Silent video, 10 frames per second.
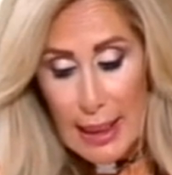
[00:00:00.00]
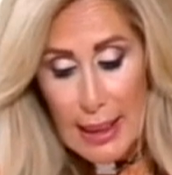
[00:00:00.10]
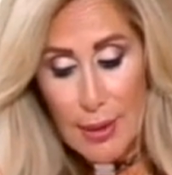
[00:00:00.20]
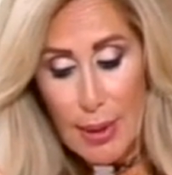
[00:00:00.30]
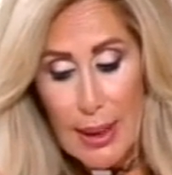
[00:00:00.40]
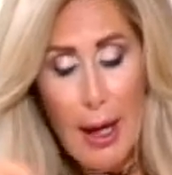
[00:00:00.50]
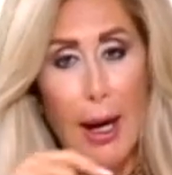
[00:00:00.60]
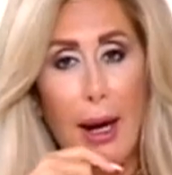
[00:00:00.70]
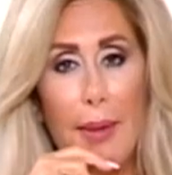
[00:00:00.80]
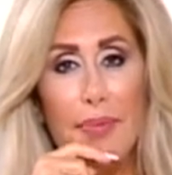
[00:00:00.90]
اللي
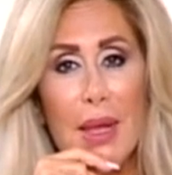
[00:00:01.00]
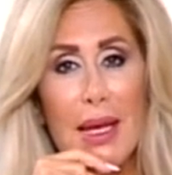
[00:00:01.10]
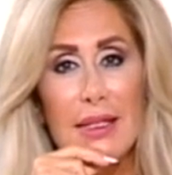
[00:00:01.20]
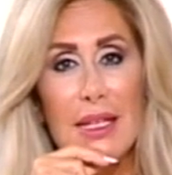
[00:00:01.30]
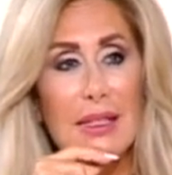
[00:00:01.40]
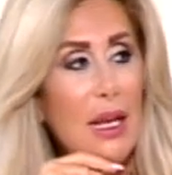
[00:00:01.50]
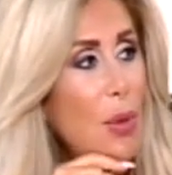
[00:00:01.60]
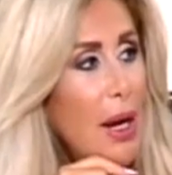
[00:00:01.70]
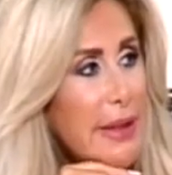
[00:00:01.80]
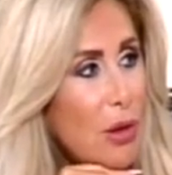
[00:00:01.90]
وراها سنة ال
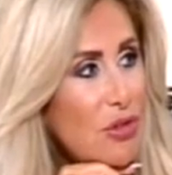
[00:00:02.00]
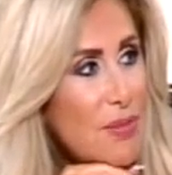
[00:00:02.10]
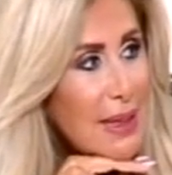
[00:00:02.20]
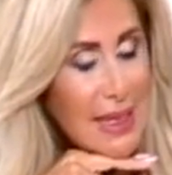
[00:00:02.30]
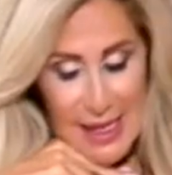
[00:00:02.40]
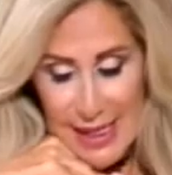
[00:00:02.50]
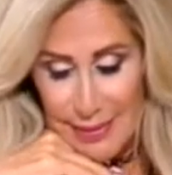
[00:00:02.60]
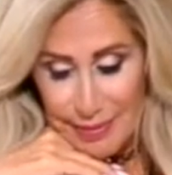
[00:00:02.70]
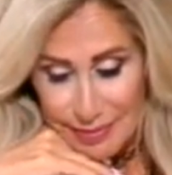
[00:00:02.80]
81